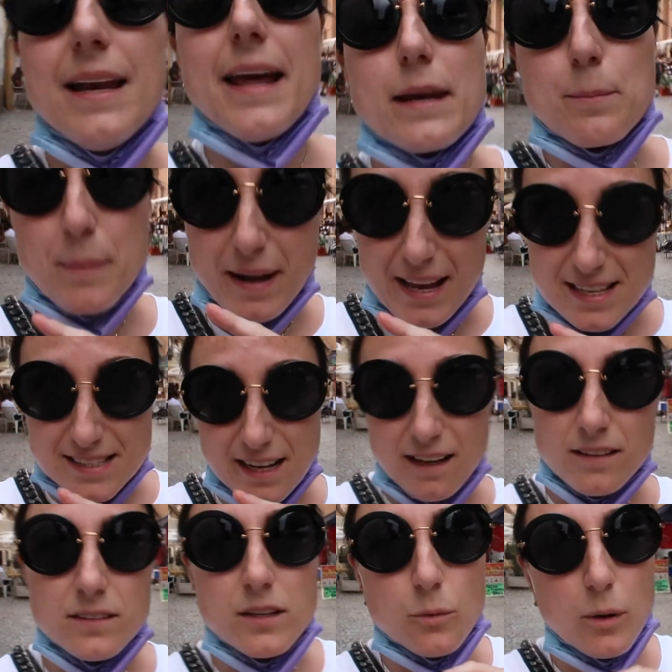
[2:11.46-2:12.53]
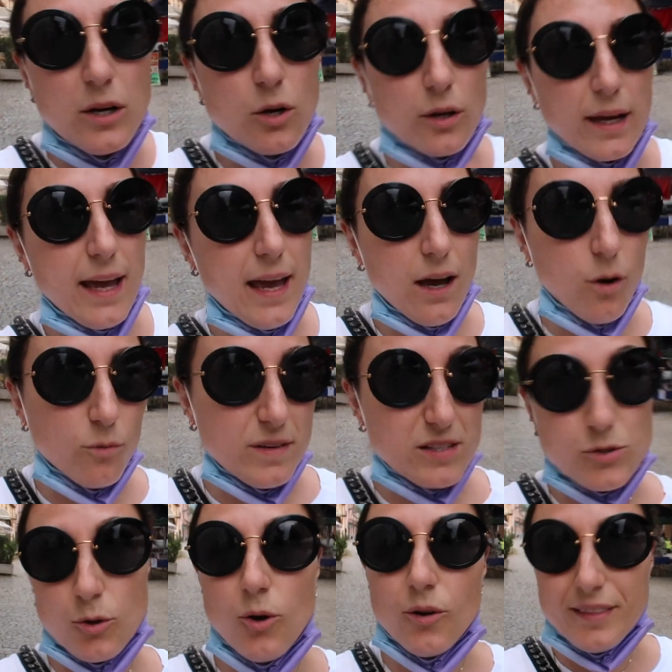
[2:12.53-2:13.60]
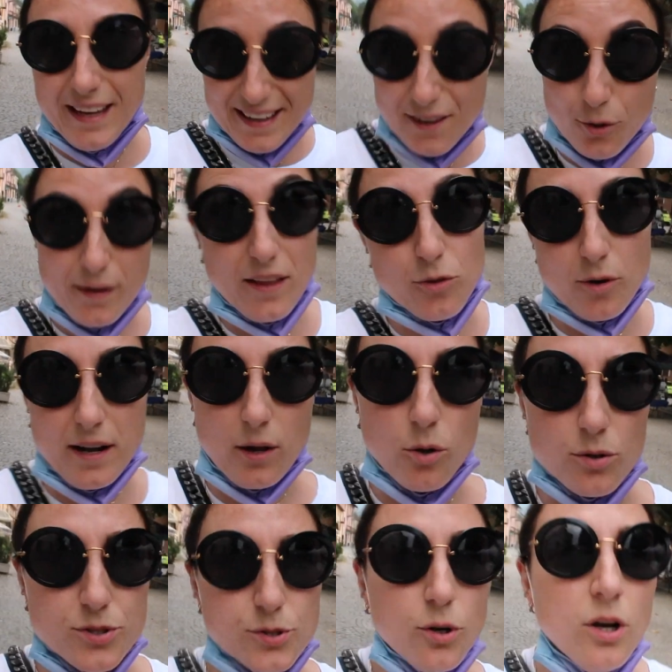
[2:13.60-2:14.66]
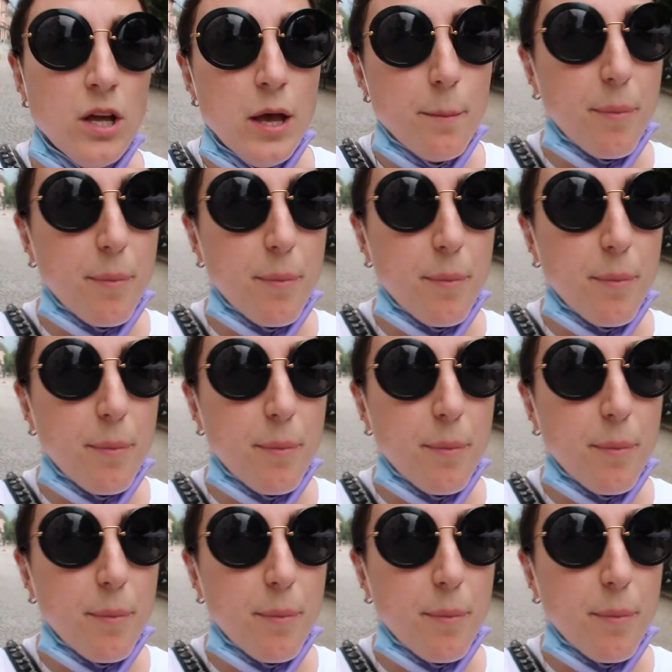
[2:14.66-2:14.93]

la ripresa di quello che ho visto dentro il negozio,